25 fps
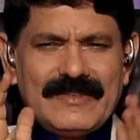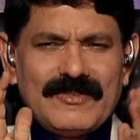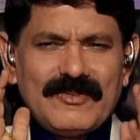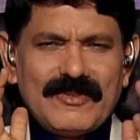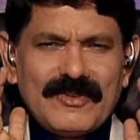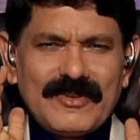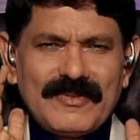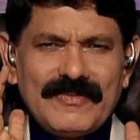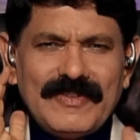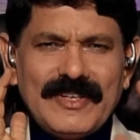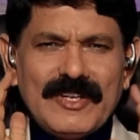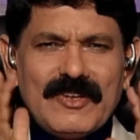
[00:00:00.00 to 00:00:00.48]

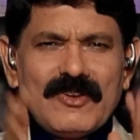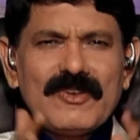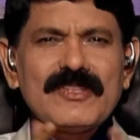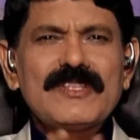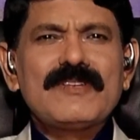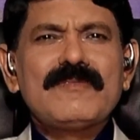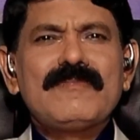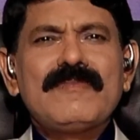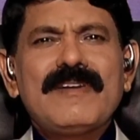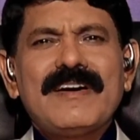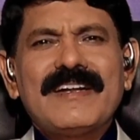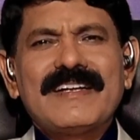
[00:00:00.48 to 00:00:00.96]
ஒரு
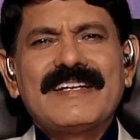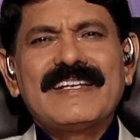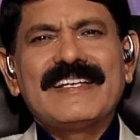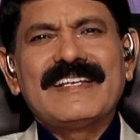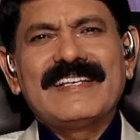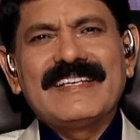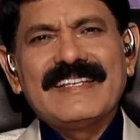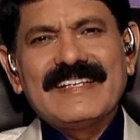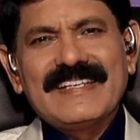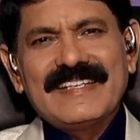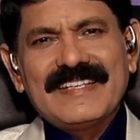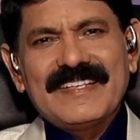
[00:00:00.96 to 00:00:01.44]
வினோதமான
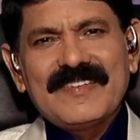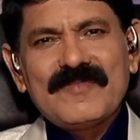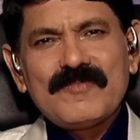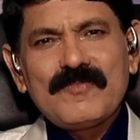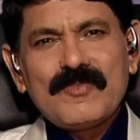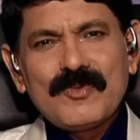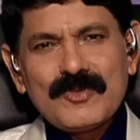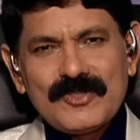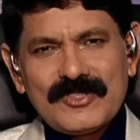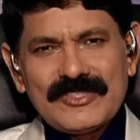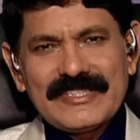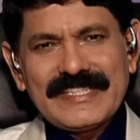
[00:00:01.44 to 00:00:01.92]

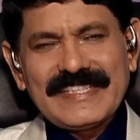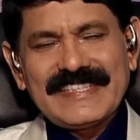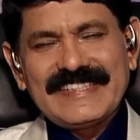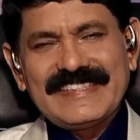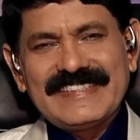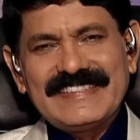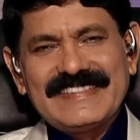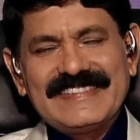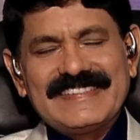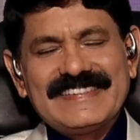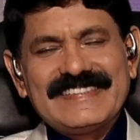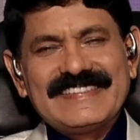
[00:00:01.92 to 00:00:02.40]
பூச்சி
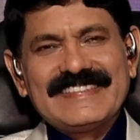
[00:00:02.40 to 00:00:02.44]
அது